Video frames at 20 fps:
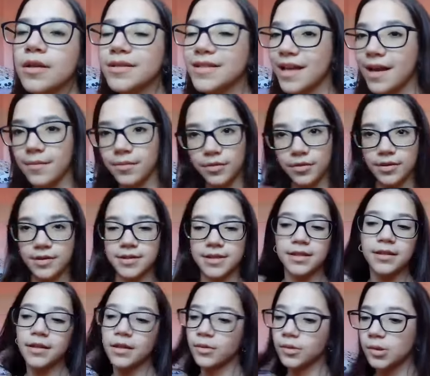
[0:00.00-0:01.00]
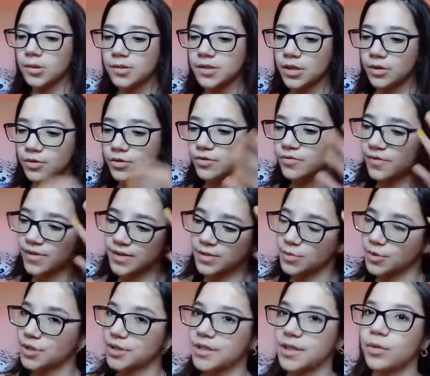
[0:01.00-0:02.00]
Sábado, quer dizer, não deu certo de fazer,
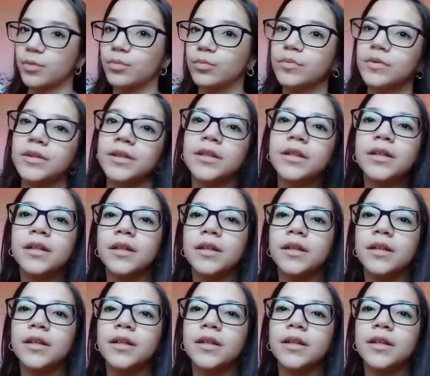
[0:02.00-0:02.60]
hoje é segunda.